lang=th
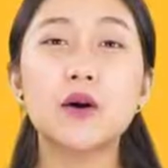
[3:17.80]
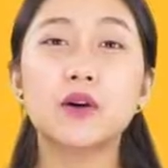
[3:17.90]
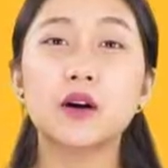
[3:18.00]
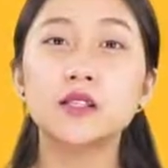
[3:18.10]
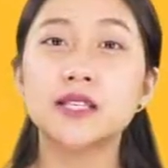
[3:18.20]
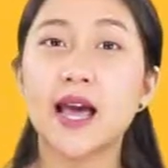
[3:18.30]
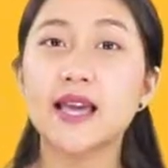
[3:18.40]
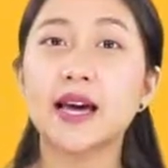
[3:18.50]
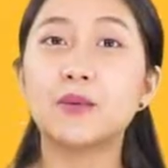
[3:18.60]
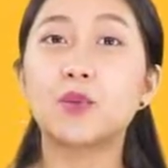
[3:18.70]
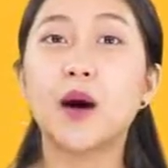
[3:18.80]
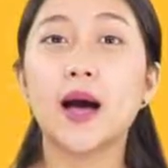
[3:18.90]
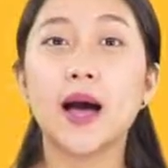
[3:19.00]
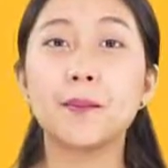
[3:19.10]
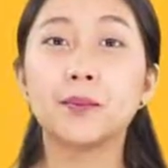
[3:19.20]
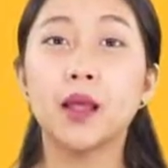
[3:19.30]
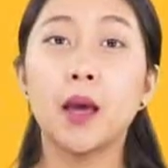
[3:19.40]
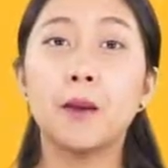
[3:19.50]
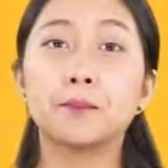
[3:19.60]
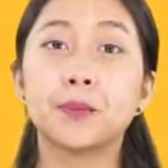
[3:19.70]
เราก็ใช้คำว่า
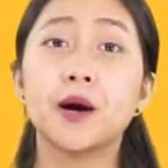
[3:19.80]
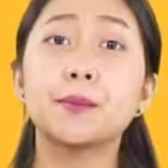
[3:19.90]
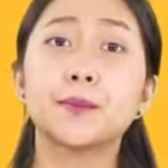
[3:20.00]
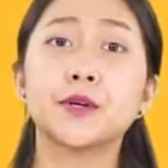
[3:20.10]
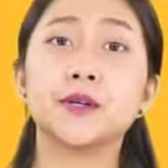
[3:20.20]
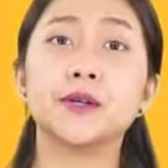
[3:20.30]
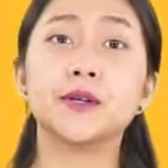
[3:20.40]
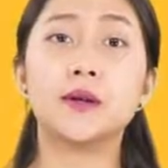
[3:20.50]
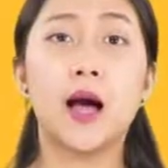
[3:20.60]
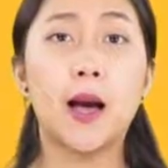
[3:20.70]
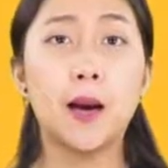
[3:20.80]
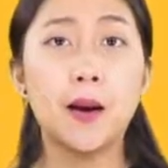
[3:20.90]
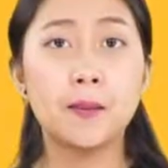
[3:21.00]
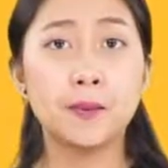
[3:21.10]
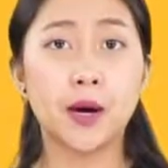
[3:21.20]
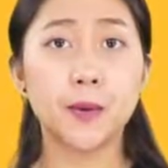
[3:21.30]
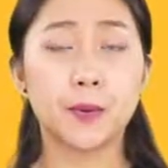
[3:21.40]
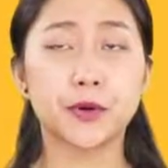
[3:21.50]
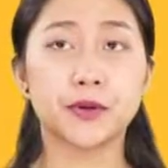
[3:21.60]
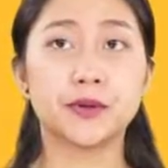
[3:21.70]
purple p u r
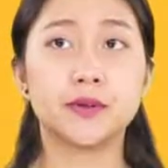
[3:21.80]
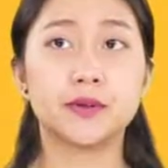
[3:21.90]
p l